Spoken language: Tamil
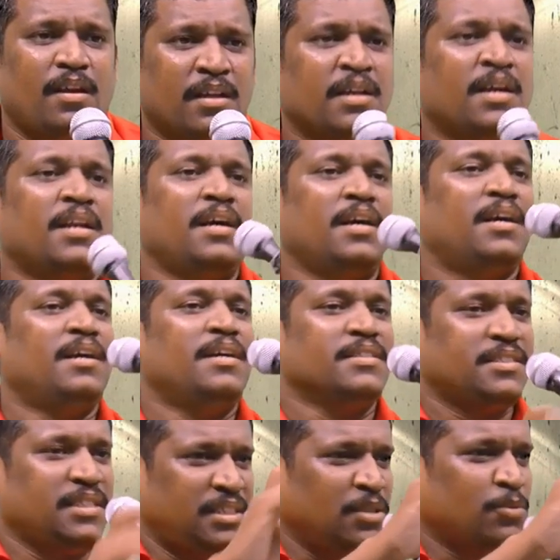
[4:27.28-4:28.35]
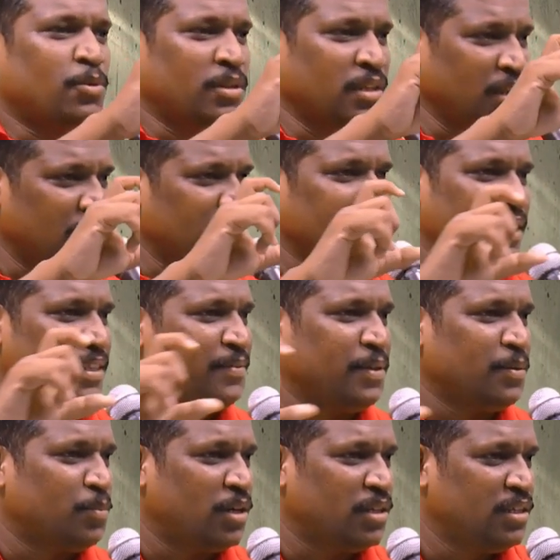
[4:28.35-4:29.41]
அதனால் சின்ன குழந்தைகளுக்கு வியாதி
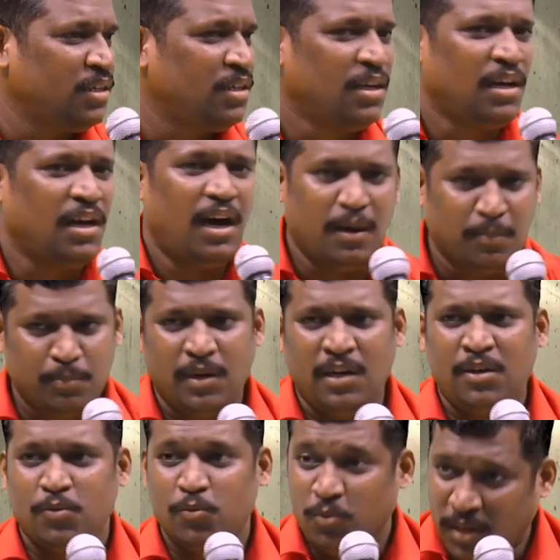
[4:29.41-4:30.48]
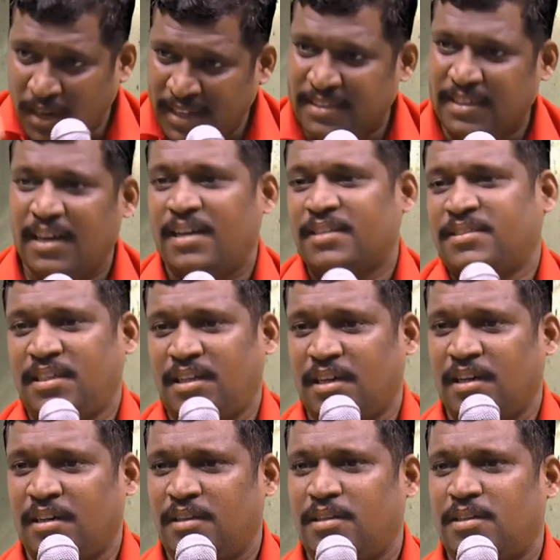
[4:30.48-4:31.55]
வரும் பொழுது அம்மா உங்களை தயார்
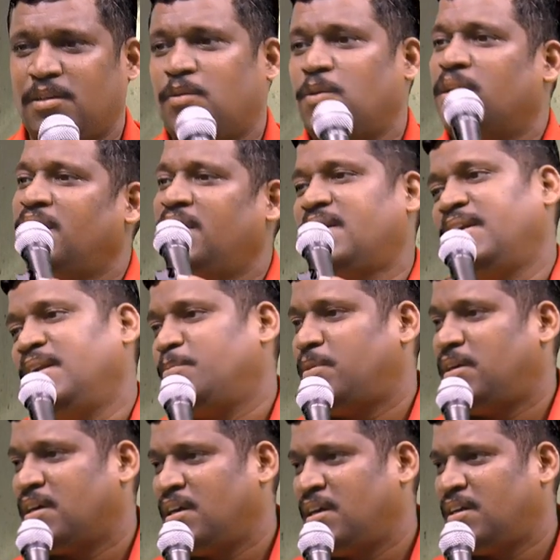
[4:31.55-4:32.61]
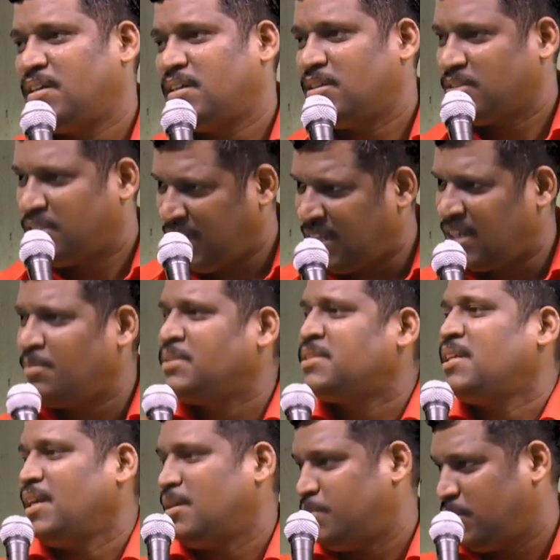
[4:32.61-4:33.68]
செய்யுங்கள் குழந்தை கண்டிப்பாக சீக்கிரமாக
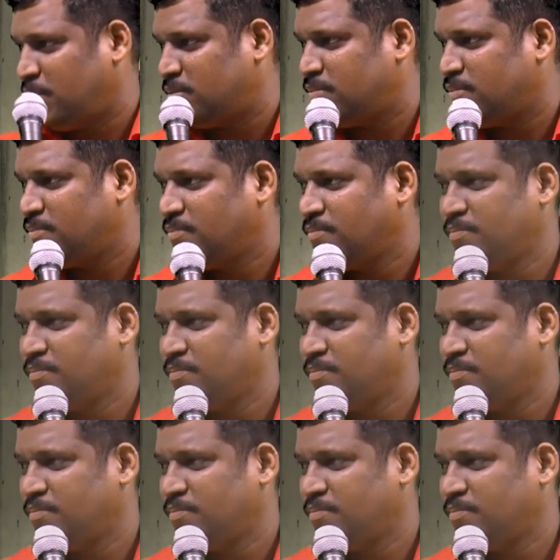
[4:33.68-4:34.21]
சரியாக போயிடும்